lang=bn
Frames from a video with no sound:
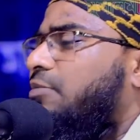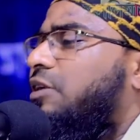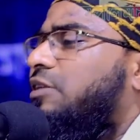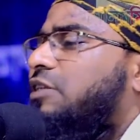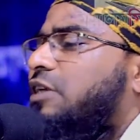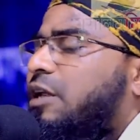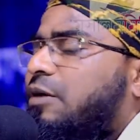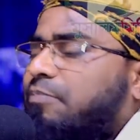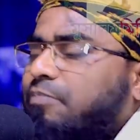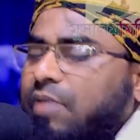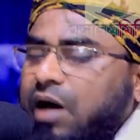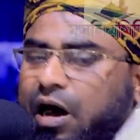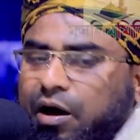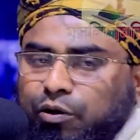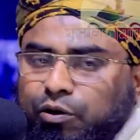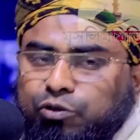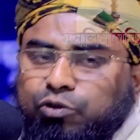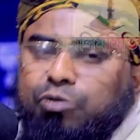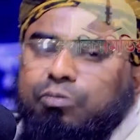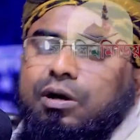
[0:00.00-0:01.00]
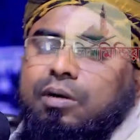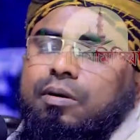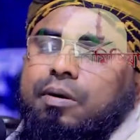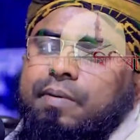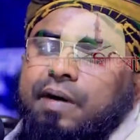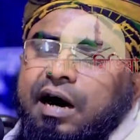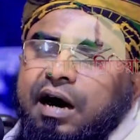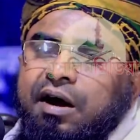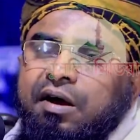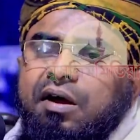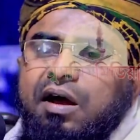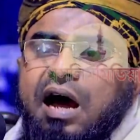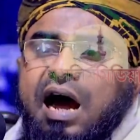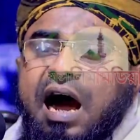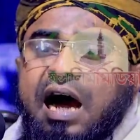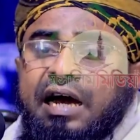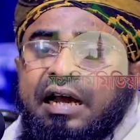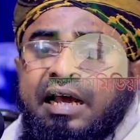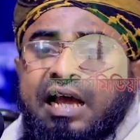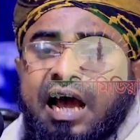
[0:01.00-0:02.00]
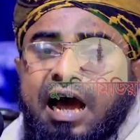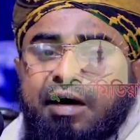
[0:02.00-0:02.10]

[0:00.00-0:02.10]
আমরা যারা মা অথবা বাবা আগে